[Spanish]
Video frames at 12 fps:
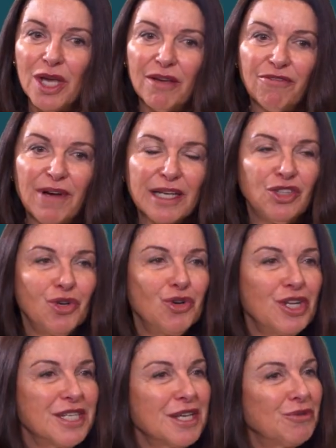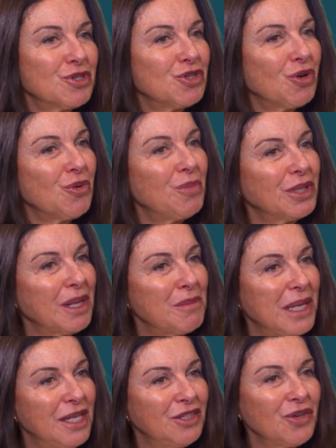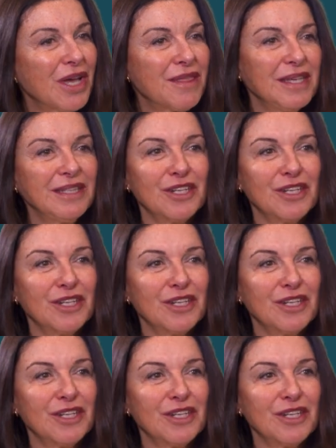factores en nuestro comportamiento que hacen